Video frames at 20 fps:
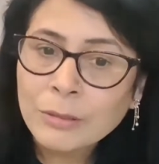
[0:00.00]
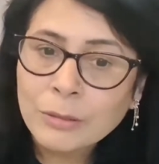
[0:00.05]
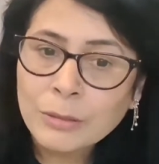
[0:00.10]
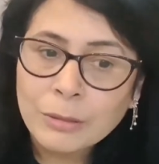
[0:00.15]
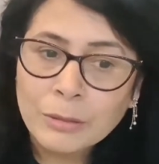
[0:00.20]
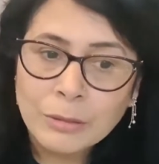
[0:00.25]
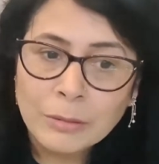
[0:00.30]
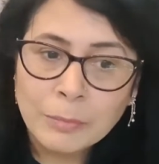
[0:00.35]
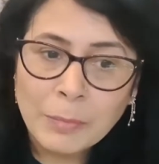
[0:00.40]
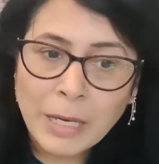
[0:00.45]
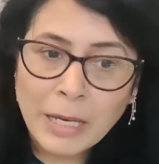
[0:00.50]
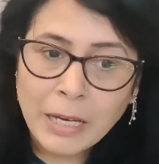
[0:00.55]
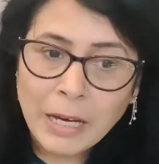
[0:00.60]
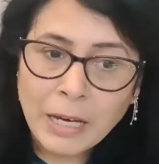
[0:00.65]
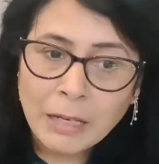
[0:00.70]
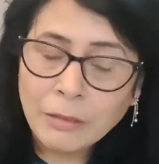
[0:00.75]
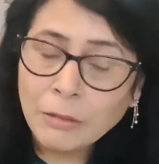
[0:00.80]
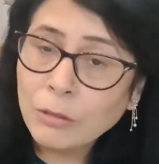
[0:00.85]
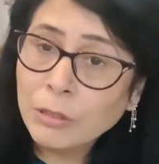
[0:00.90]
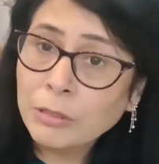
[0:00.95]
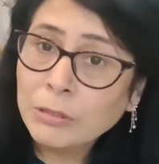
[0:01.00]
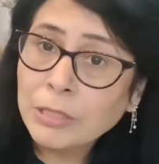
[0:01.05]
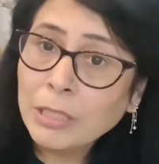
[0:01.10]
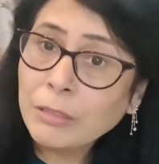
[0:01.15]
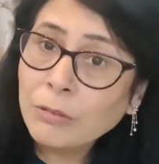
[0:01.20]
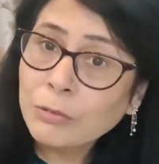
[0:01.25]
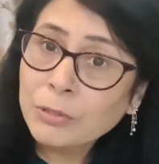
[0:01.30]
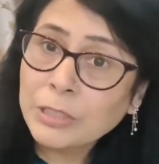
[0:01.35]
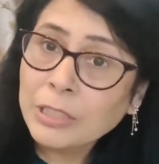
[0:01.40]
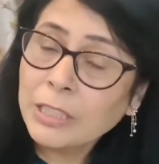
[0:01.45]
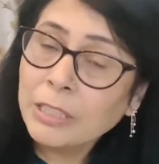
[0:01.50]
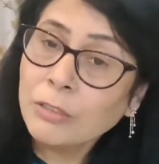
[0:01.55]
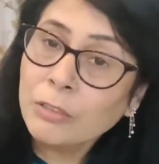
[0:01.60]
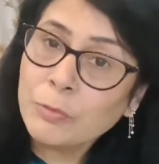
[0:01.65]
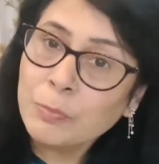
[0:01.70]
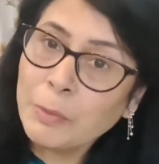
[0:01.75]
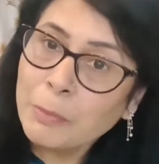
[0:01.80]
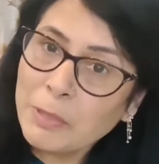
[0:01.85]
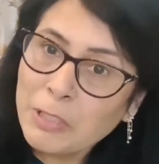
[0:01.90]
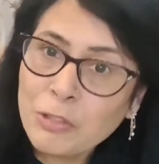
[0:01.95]
तो मैं और ना उसकी
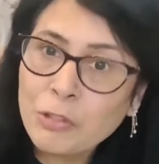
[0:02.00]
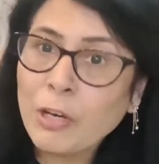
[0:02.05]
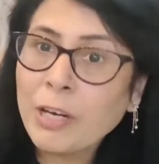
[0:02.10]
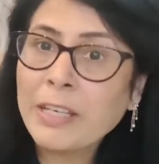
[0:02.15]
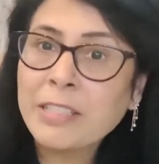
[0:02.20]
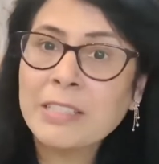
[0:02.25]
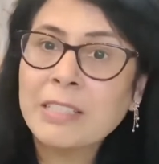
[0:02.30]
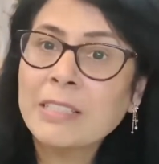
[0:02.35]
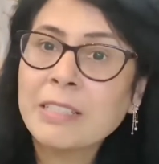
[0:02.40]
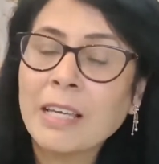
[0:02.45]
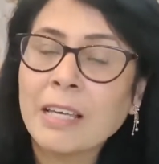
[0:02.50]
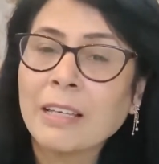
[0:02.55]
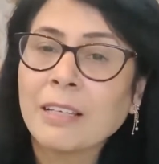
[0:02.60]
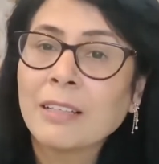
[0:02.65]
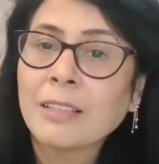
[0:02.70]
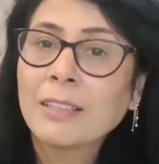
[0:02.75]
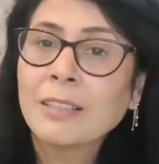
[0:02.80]
उसमें भी चॉइसेस है